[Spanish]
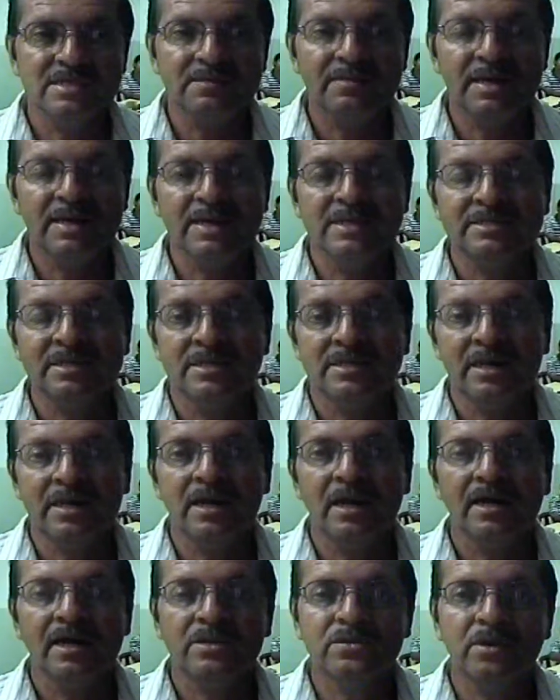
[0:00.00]
semana se
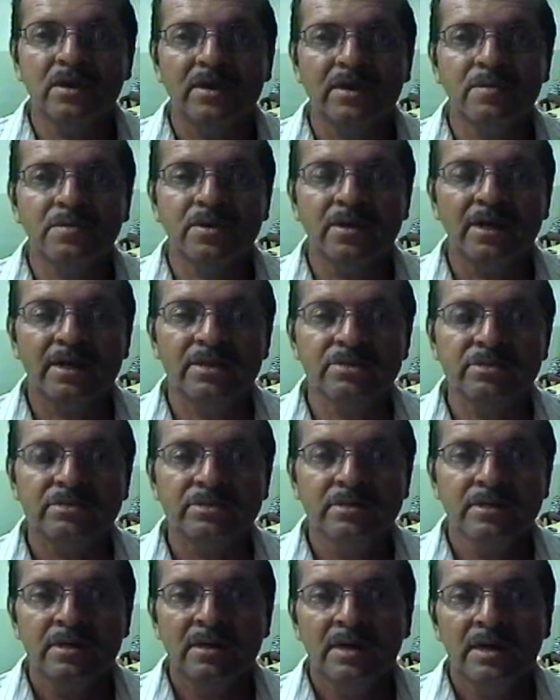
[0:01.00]
entrega el resto del campeonato
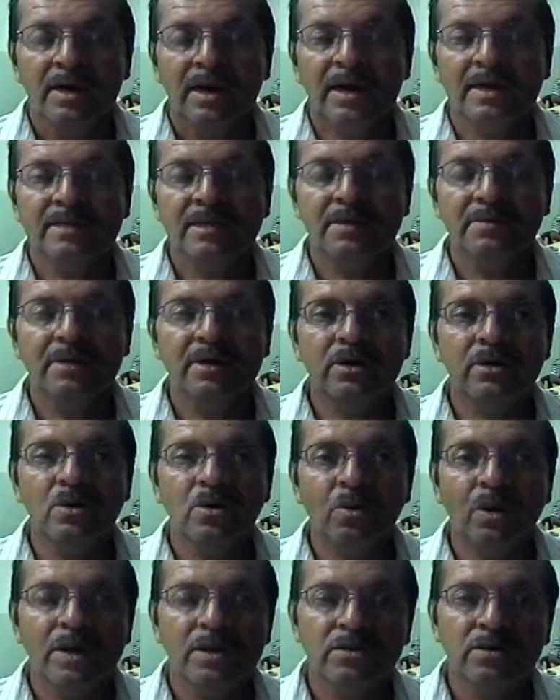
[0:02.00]
hasta ver
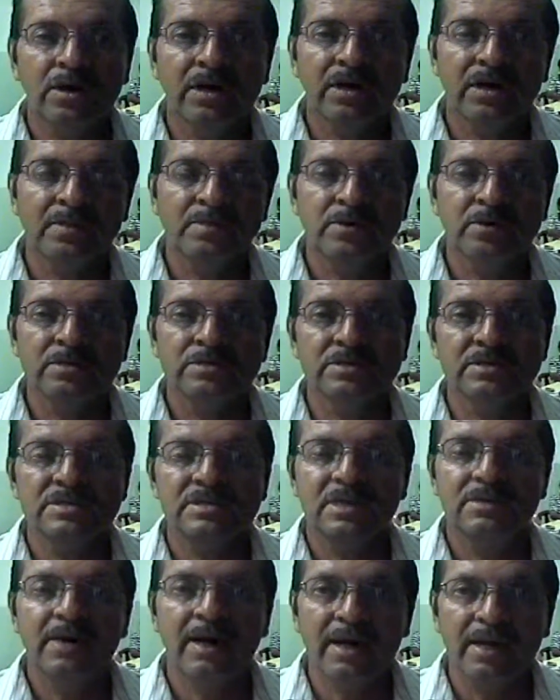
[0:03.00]
cuántos equipos
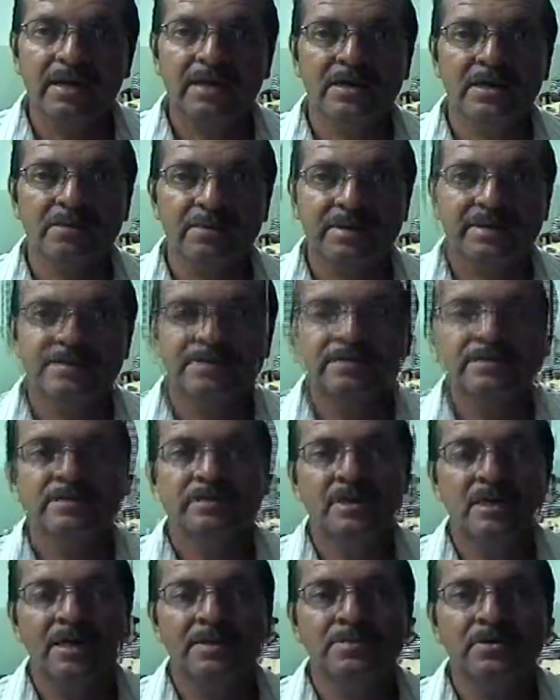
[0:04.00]
se van a inscribir.
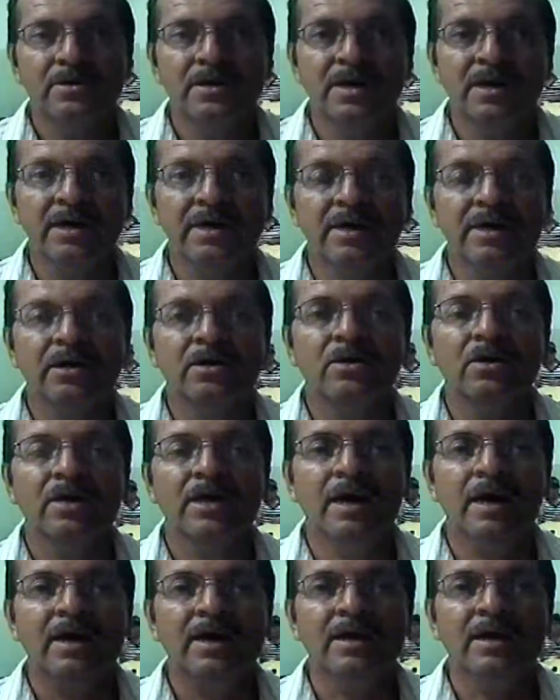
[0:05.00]
Tenemos que
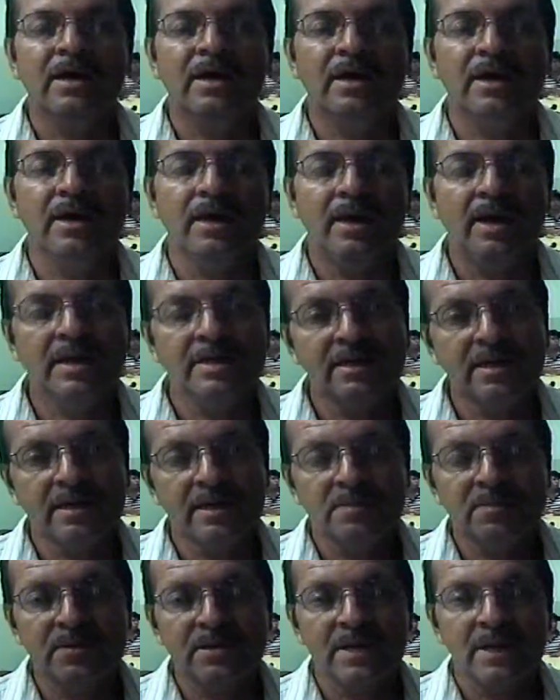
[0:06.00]
recordar que este
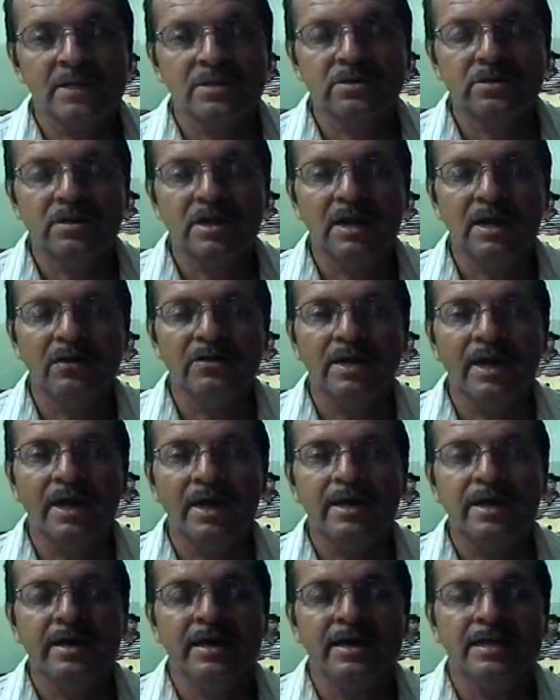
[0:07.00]
campeonato de la
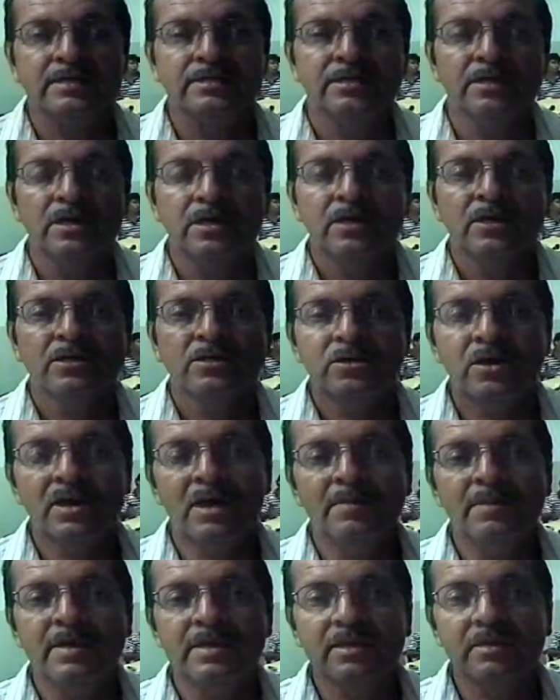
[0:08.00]
UNAE es
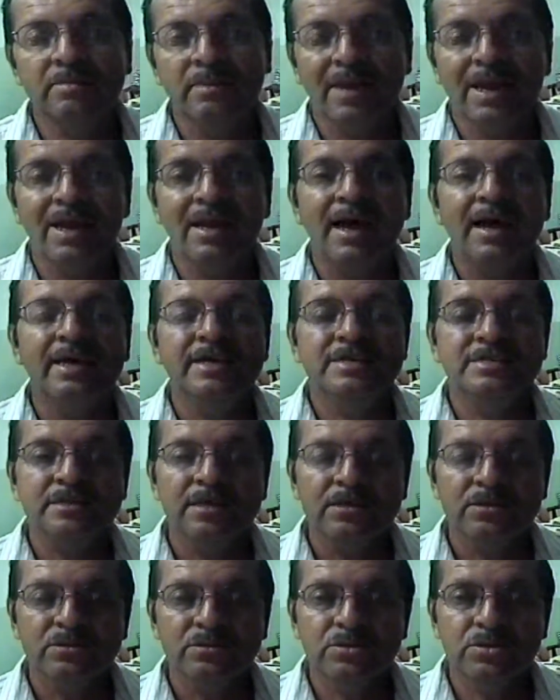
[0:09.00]
solamente para las
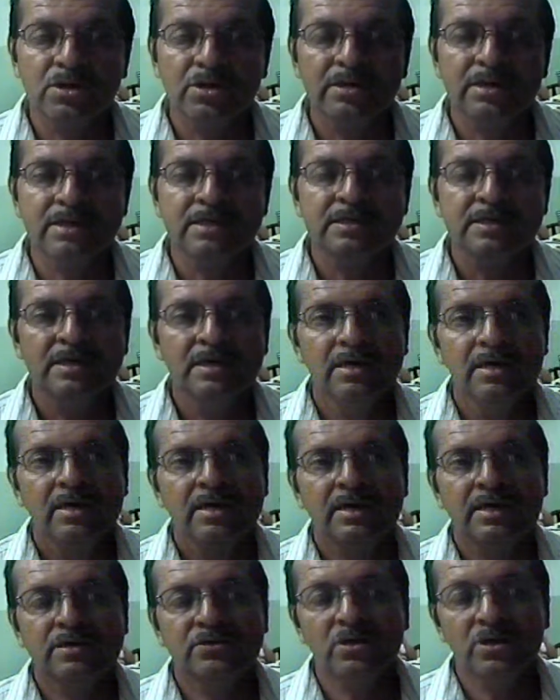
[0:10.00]
instituciones
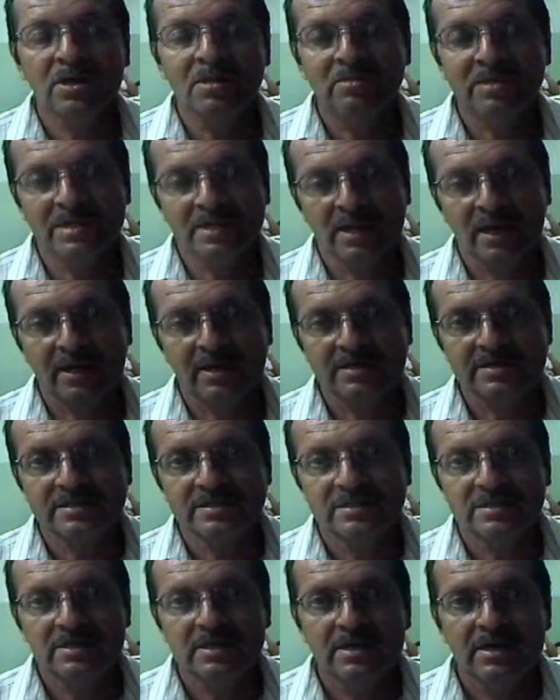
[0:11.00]
que son
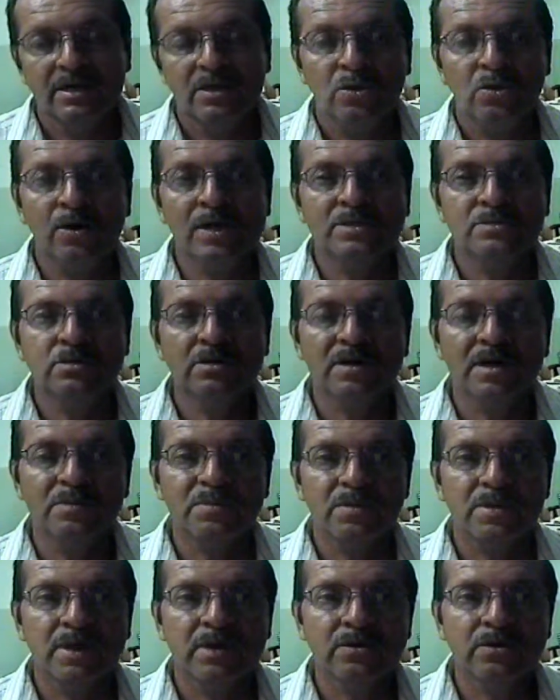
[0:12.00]
invitadas no es un
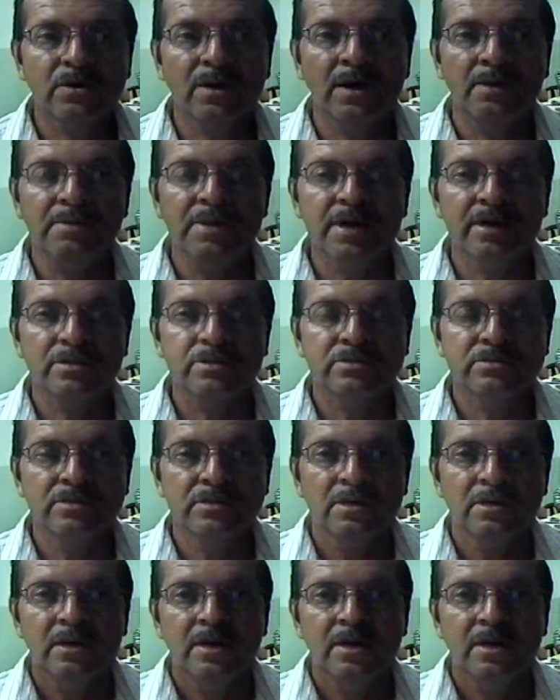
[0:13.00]
campeonato abierto.